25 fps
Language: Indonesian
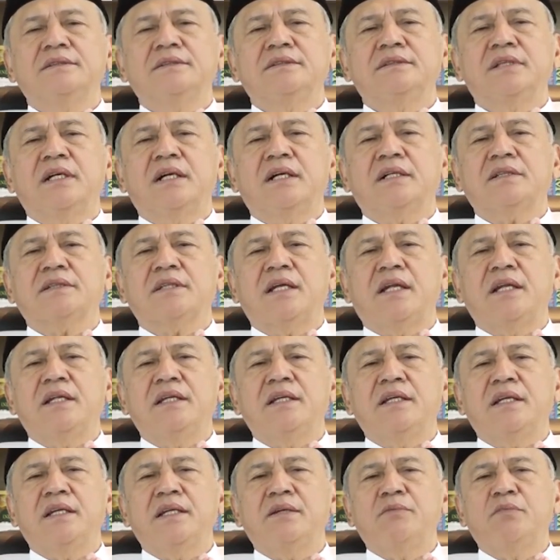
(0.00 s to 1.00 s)
yang
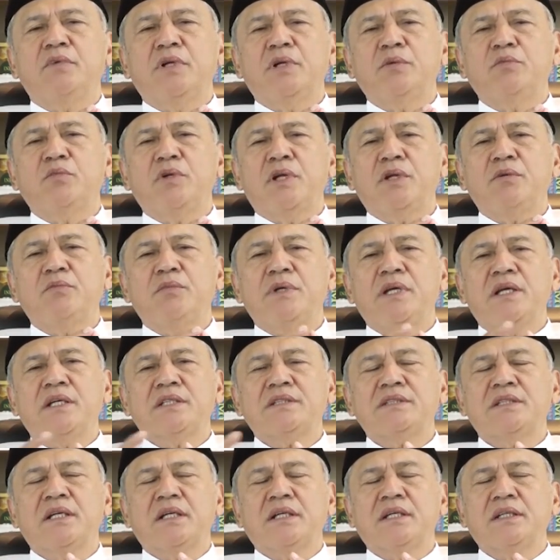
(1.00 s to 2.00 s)
tadinya di bulan-bulan
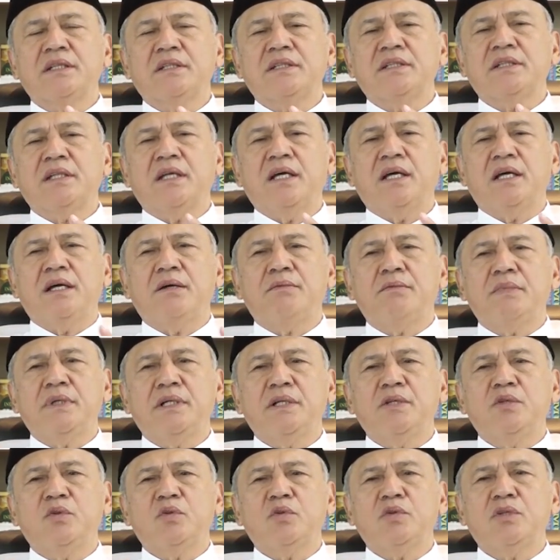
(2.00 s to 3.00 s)
biasa kita
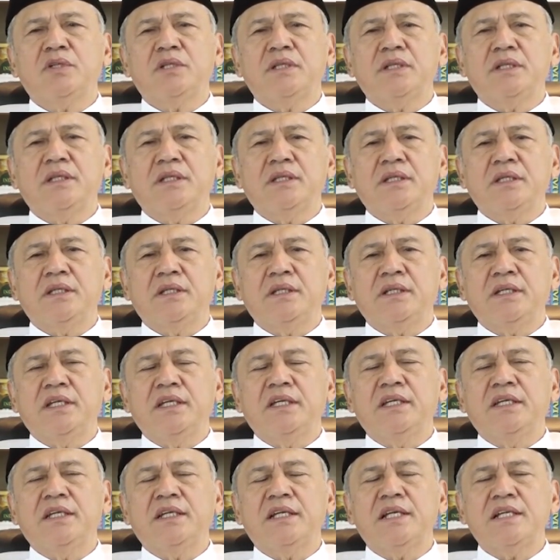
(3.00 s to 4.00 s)
menuruti
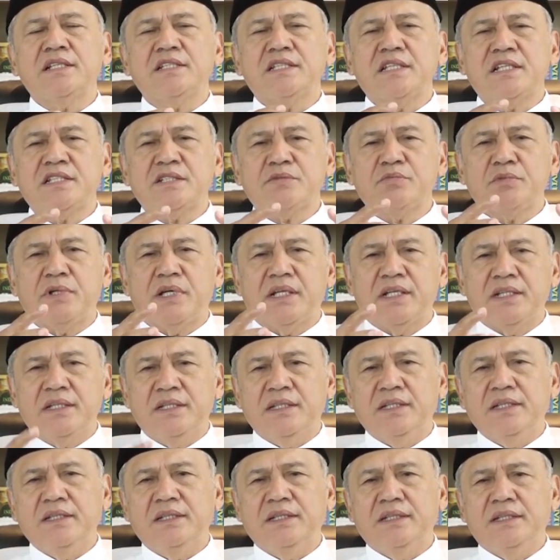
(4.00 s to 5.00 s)
keinginan
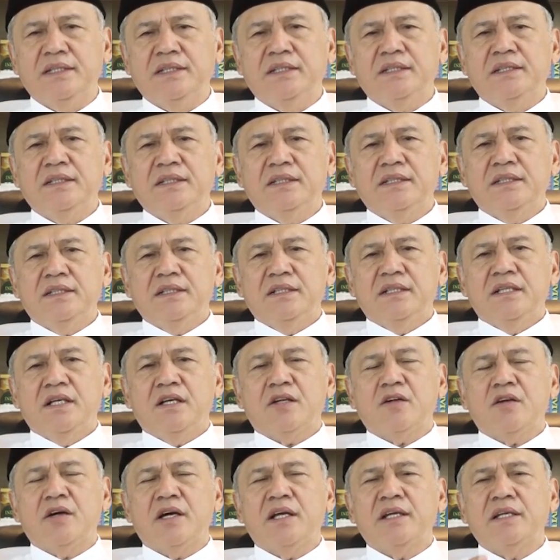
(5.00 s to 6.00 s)
jasmani
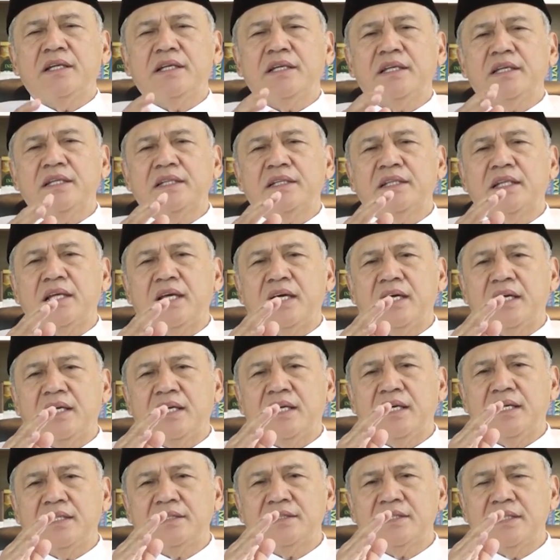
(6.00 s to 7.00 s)
rohani kita
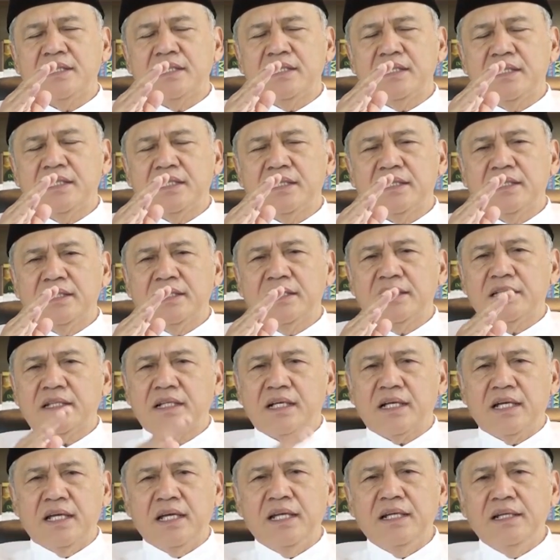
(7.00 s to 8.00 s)
agak sedikit
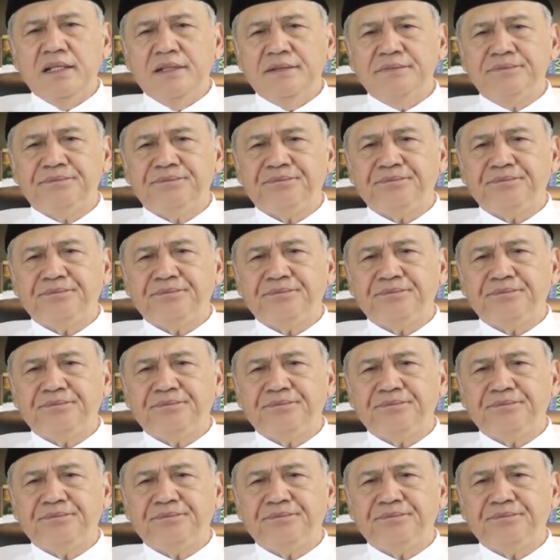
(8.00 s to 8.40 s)
ditekan